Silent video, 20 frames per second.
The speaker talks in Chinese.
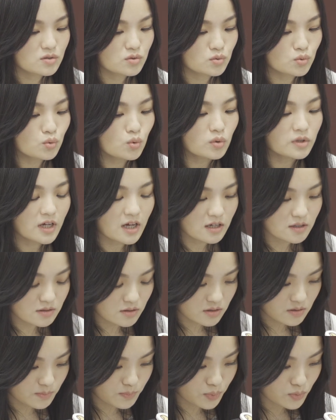如果他
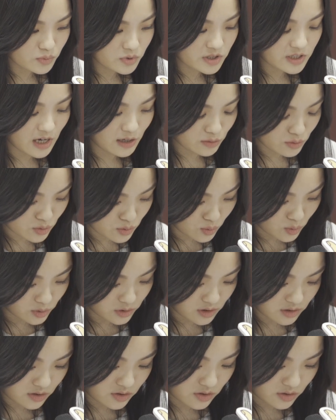不想做
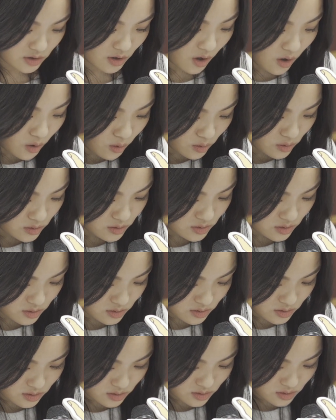的时候，
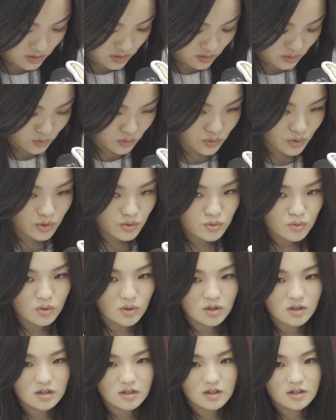我就会
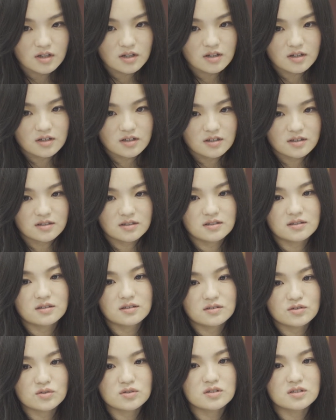说，
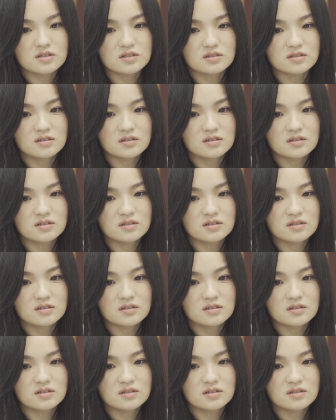就是